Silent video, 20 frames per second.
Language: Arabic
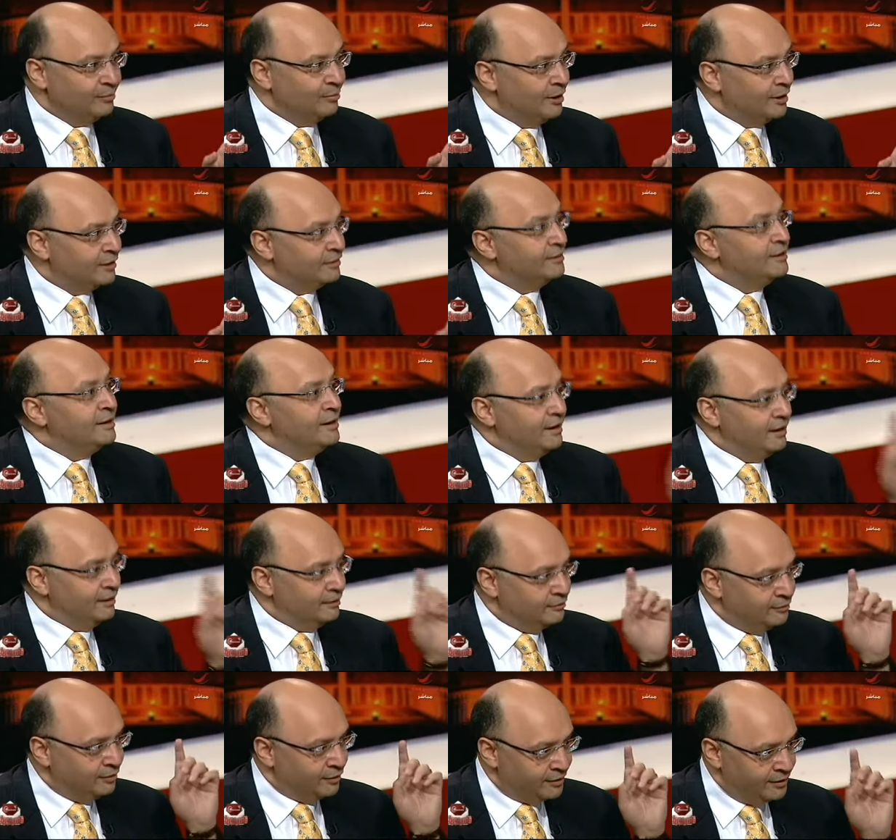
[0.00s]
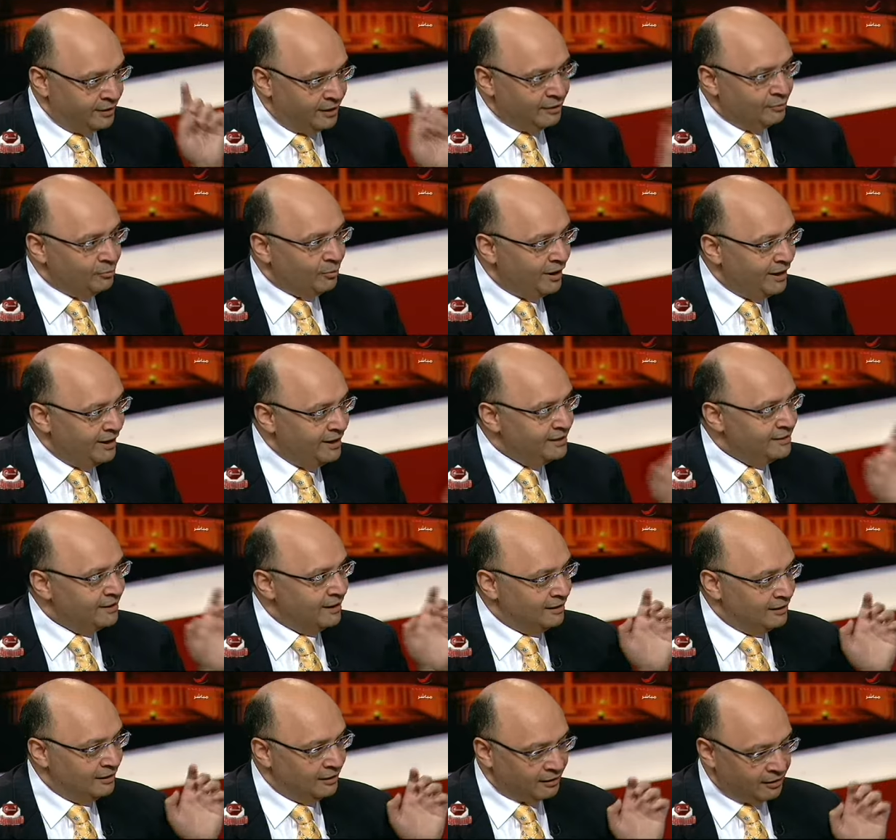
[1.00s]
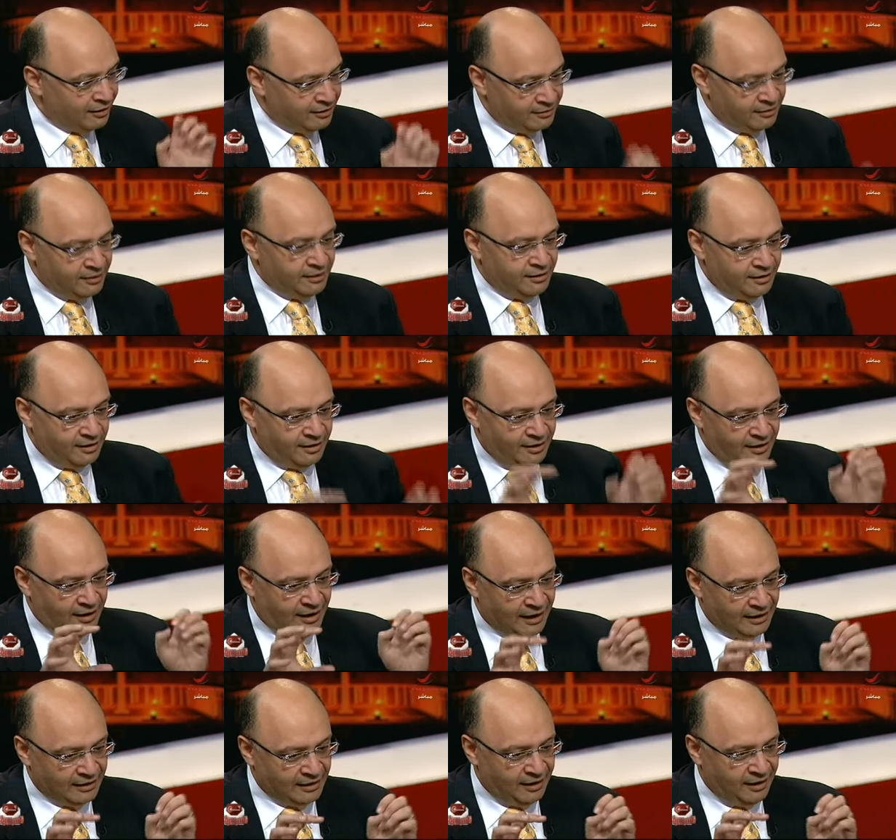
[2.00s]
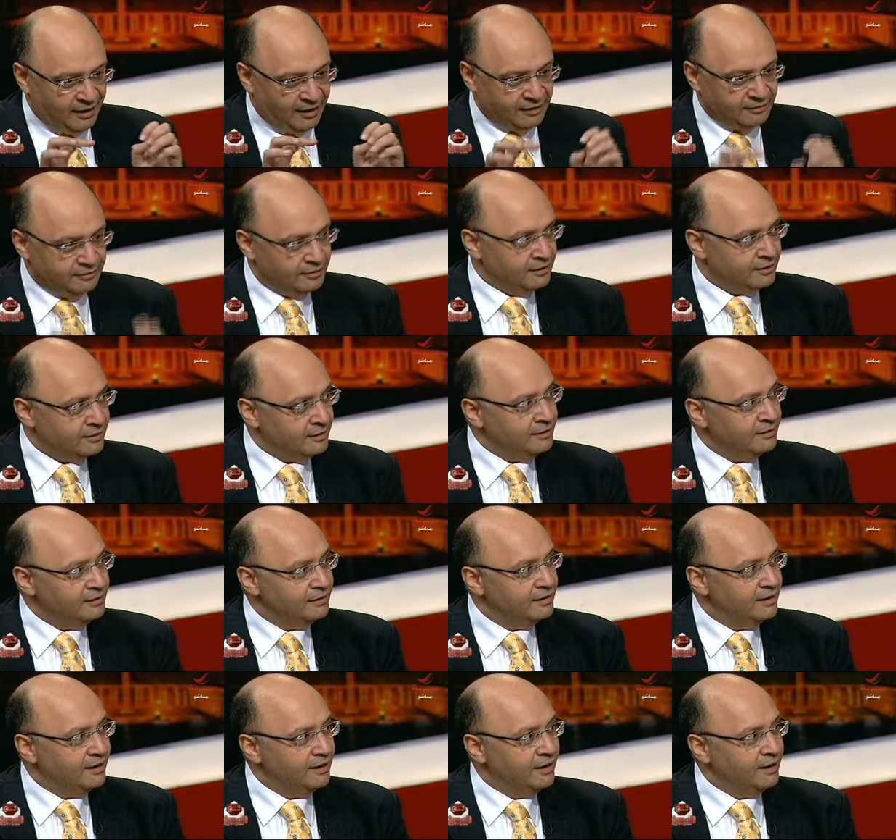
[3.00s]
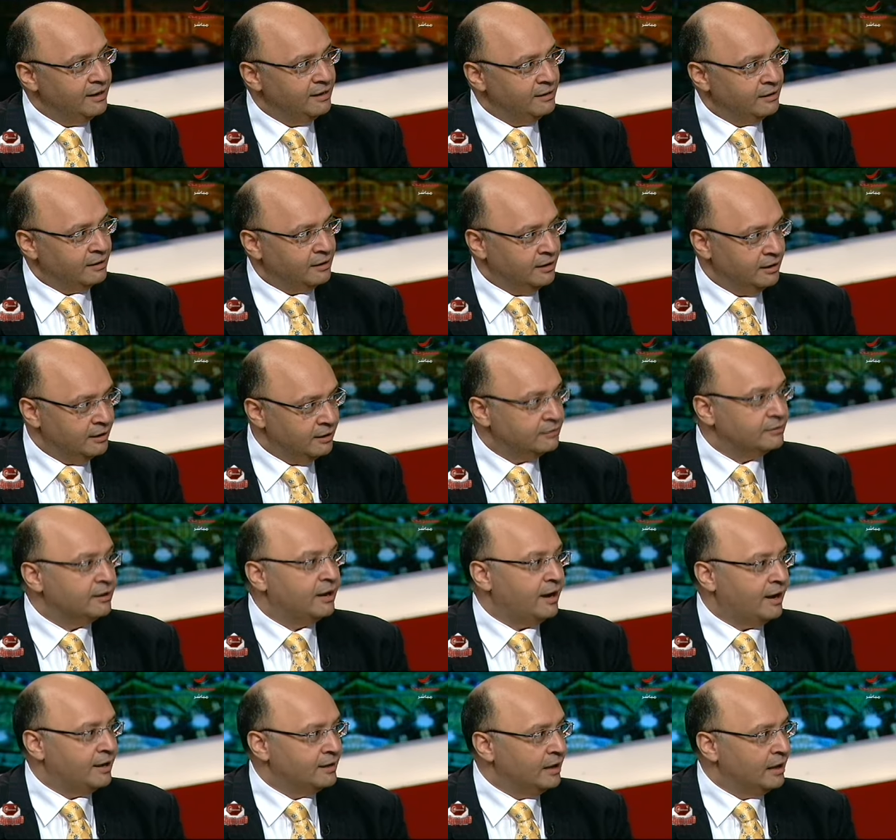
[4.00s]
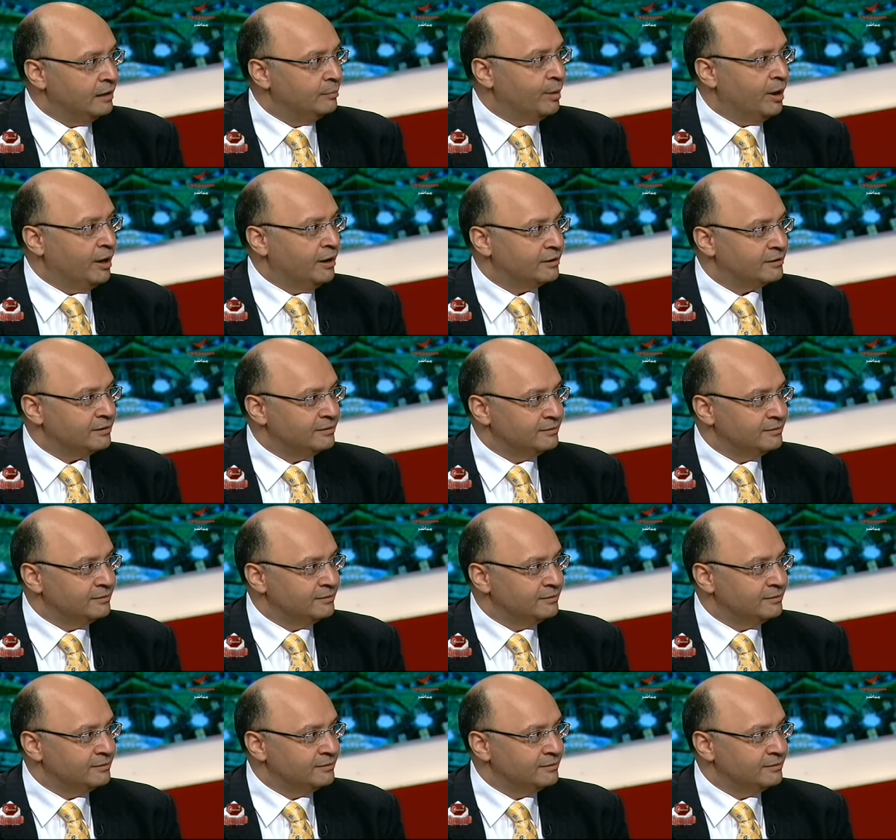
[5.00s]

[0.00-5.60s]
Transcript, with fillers: من الارض آه. الطريقه الوحيده للقضاء على حضاره انك اقطع عنها البحر